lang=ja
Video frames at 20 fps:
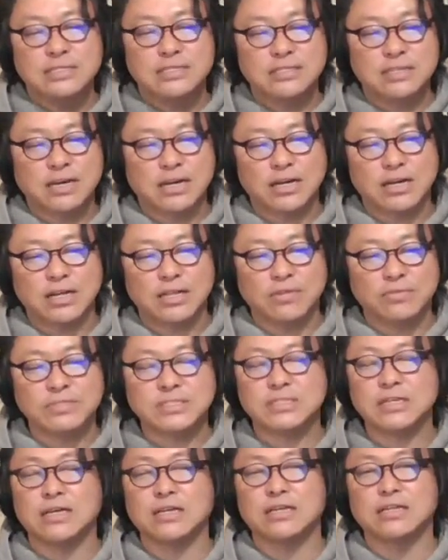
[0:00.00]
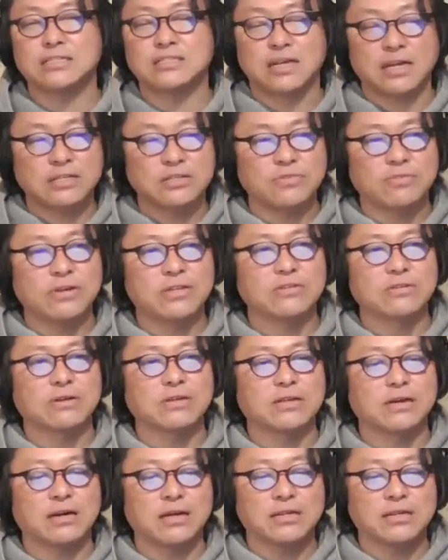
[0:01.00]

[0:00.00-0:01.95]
だからあの布施さんのファンの方